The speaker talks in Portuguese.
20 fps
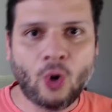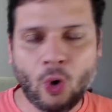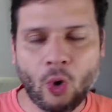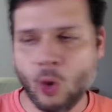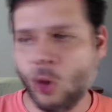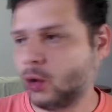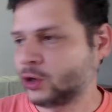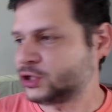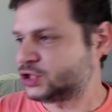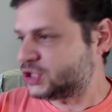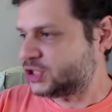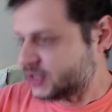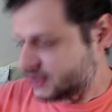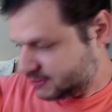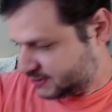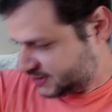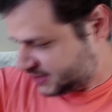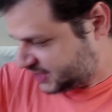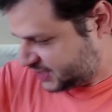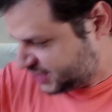hoje
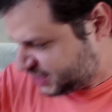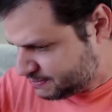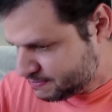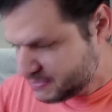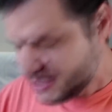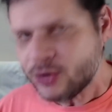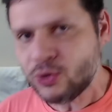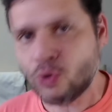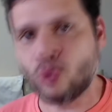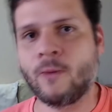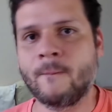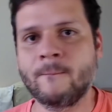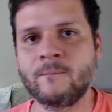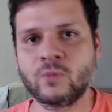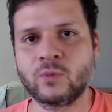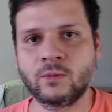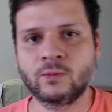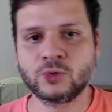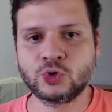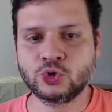inimigo,
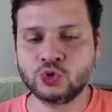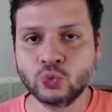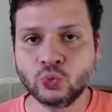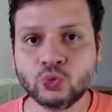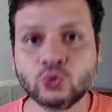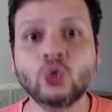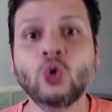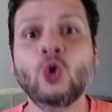junto